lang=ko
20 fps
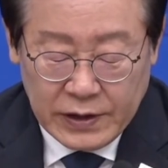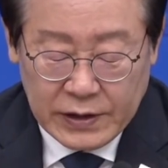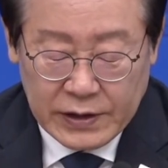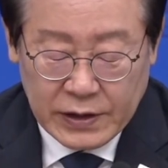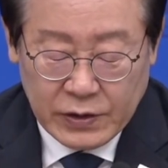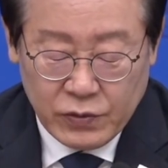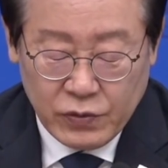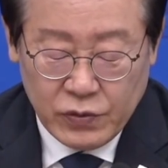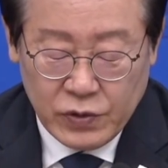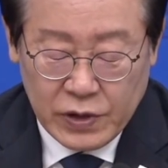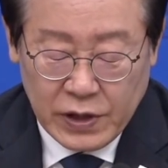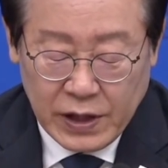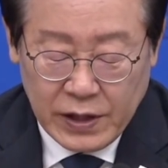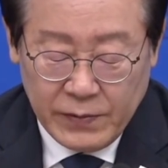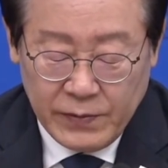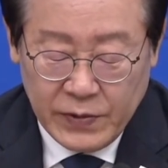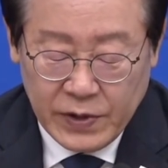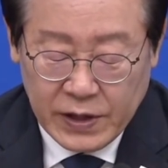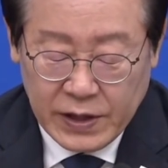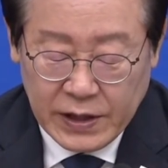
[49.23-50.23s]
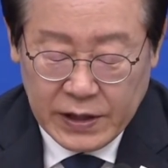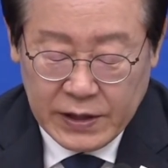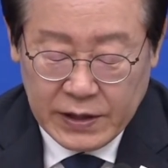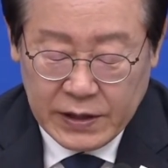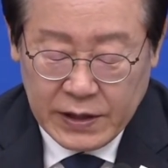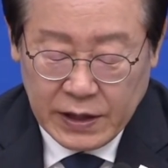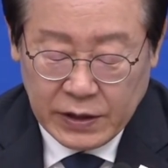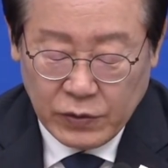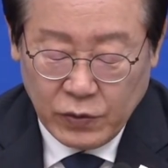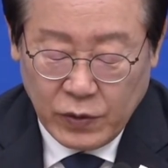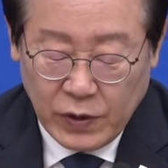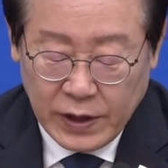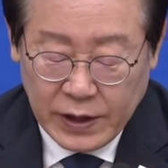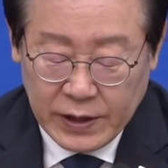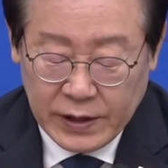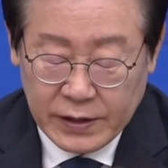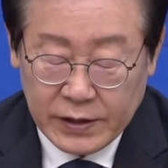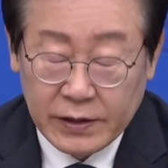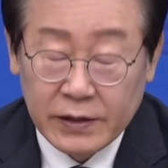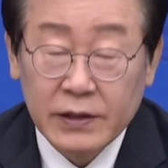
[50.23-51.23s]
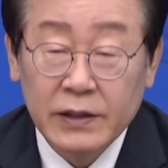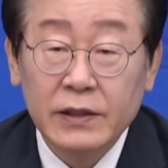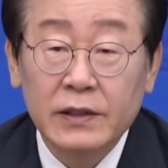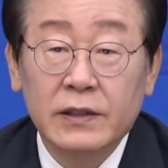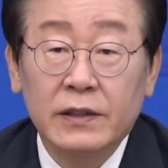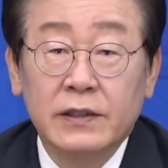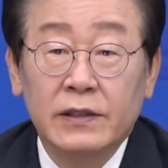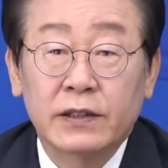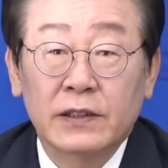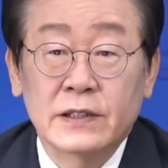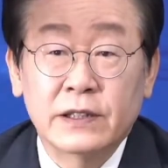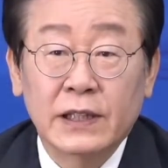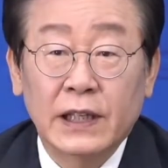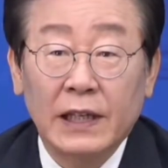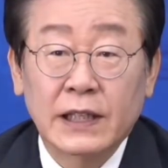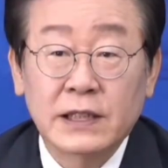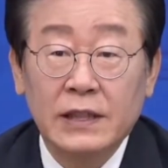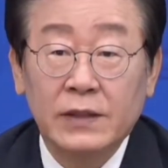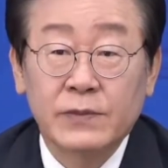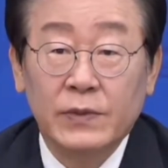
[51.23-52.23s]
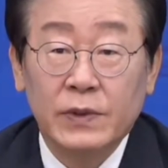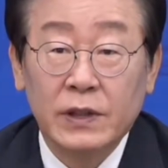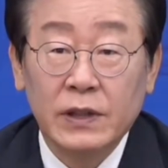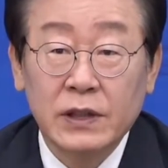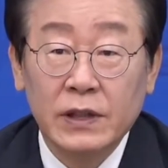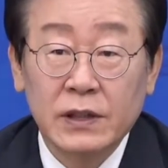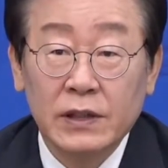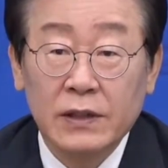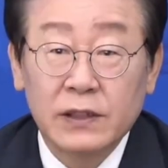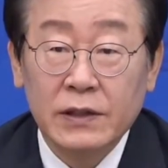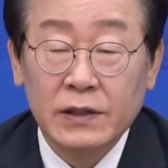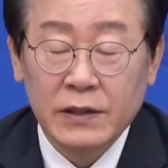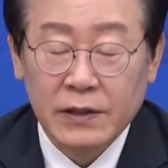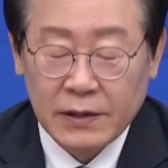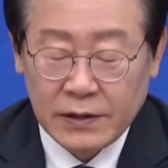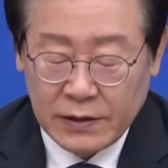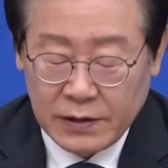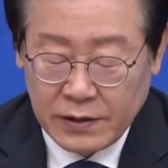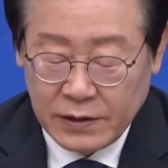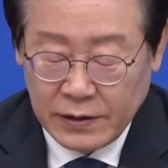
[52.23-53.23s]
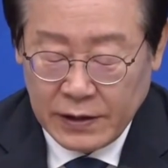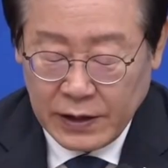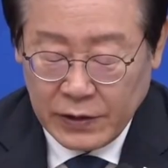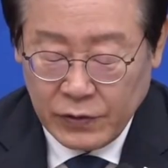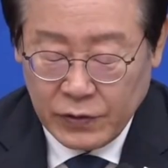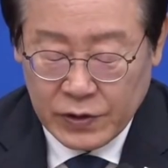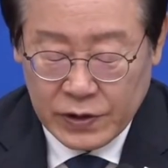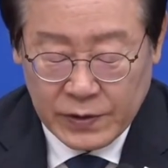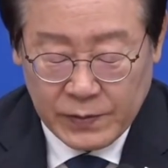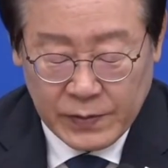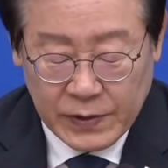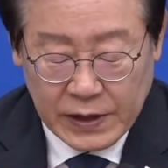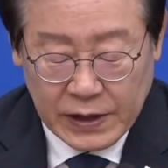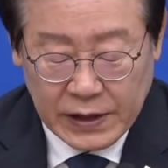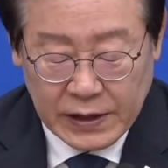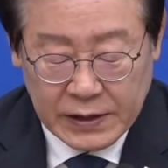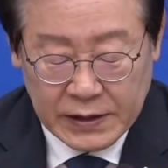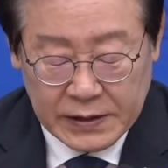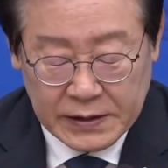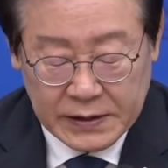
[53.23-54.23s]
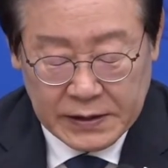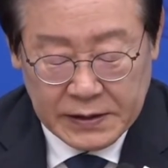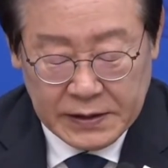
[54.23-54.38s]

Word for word: 이제 군사협력까지 제도화하려는 그런 야심을 드러내고 있습니다.